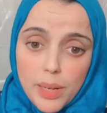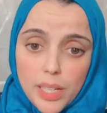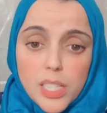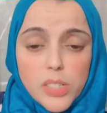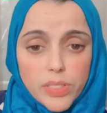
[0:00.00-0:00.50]

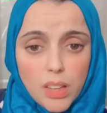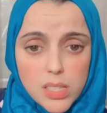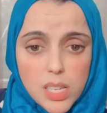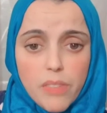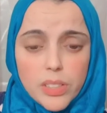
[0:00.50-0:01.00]
لان انت
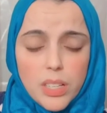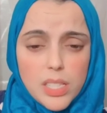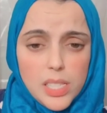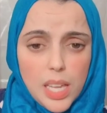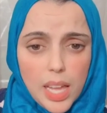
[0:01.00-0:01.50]
فضحتيها
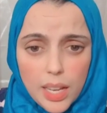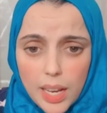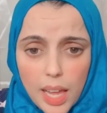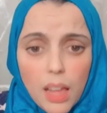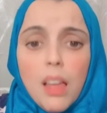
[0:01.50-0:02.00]
فضحتي
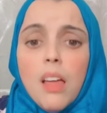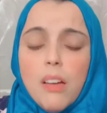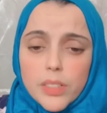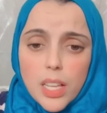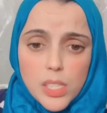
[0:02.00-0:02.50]
اهلها
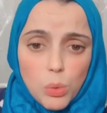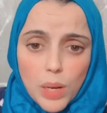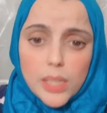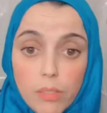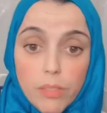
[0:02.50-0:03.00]
فضحتي
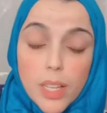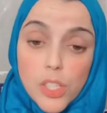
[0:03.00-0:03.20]
ولادها